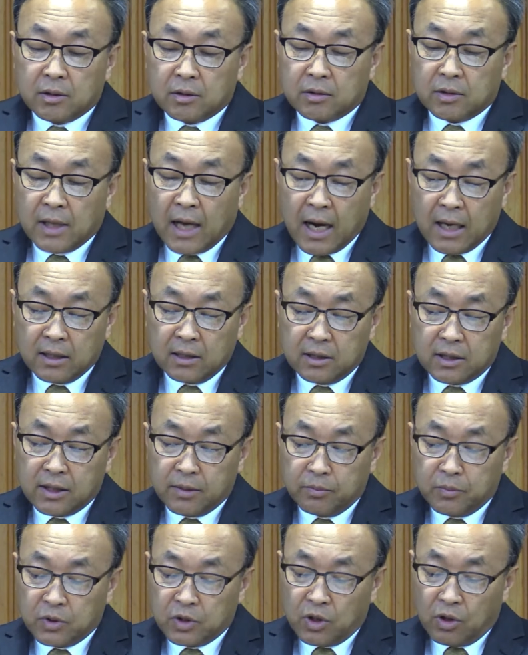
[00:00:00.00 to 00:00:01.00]

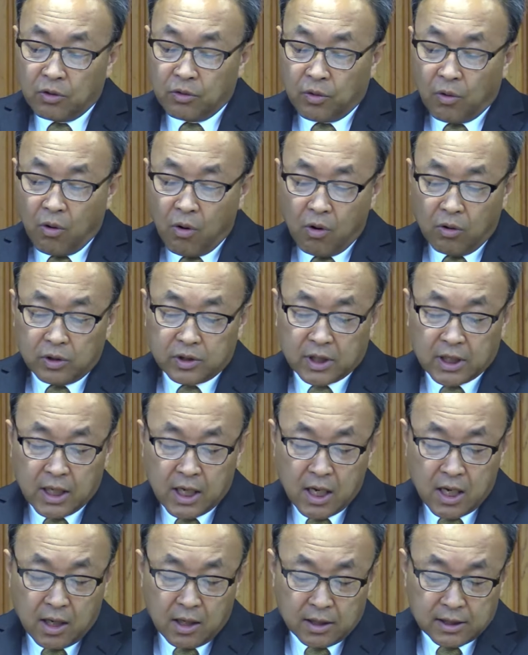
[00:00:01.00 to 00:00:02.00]
양심적으로
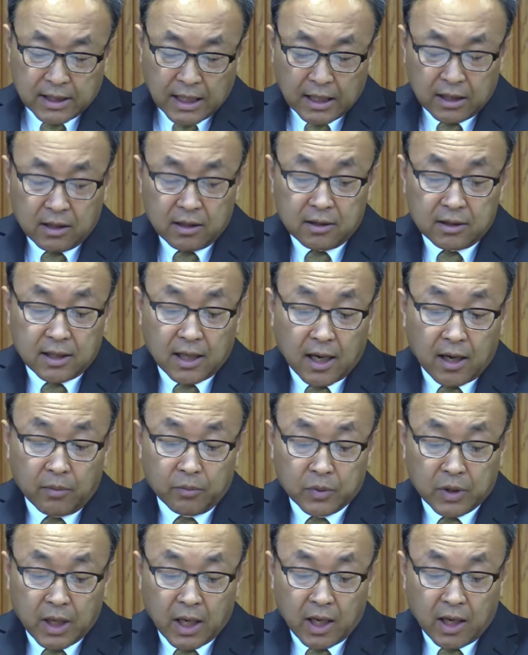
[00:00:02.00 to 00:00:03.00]
진리를 찾는
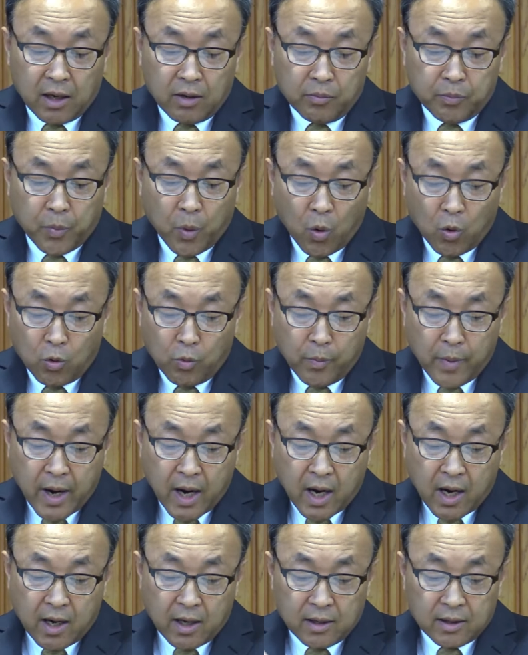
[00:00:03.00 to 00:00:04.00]
사람들에게는
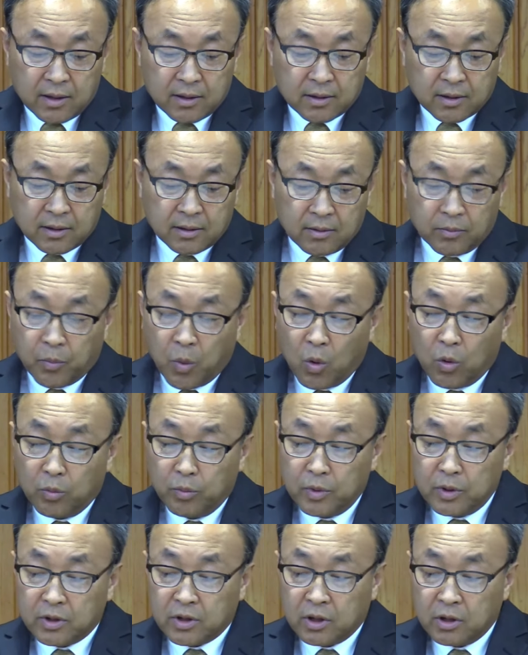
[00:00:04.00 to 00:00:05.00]
복음의
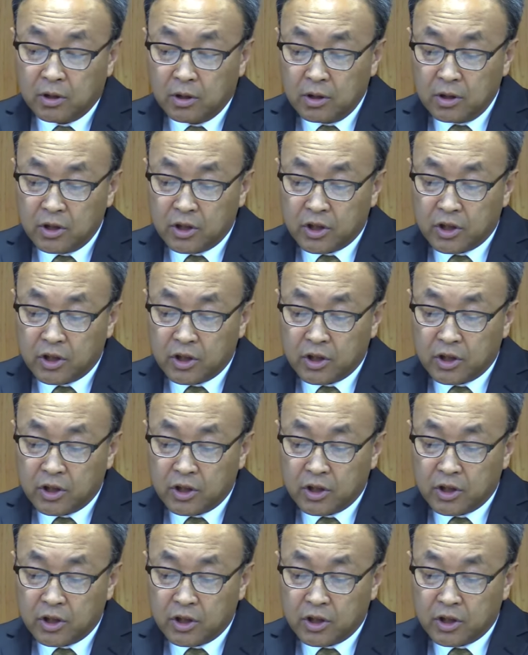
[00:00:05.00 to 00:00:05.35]
복음을 들을